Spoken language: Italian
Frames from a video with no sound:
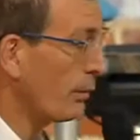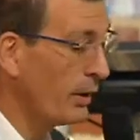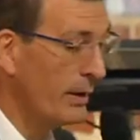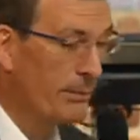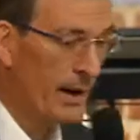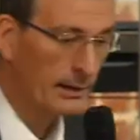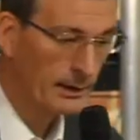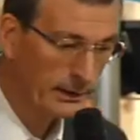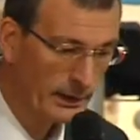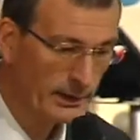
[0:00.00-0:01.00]
buona parte,
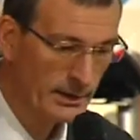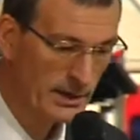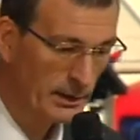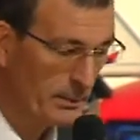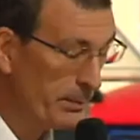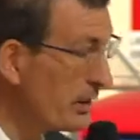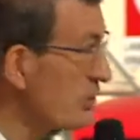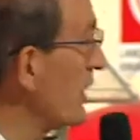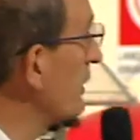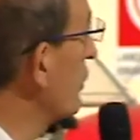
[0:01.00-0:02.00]
il
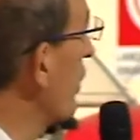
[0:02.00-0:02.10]
37%